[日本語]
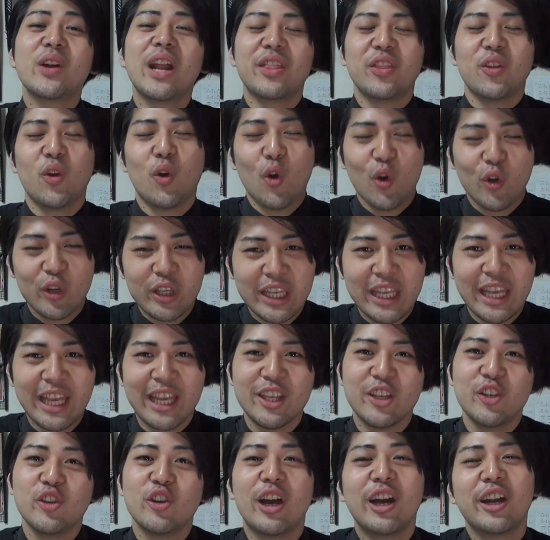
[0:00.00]
欄の方
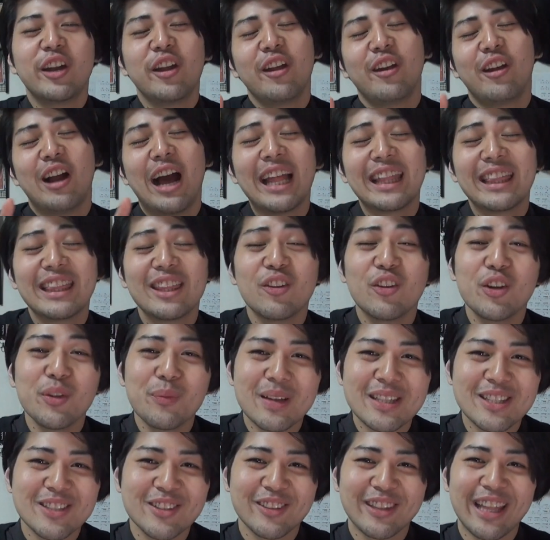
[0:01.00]
に URL 貼っており
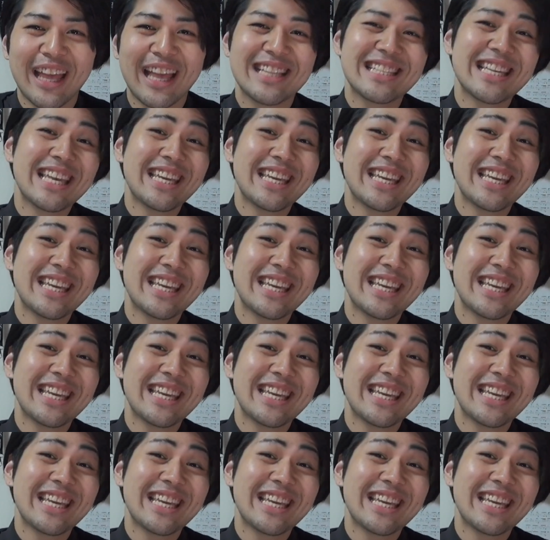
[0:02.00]
ますので、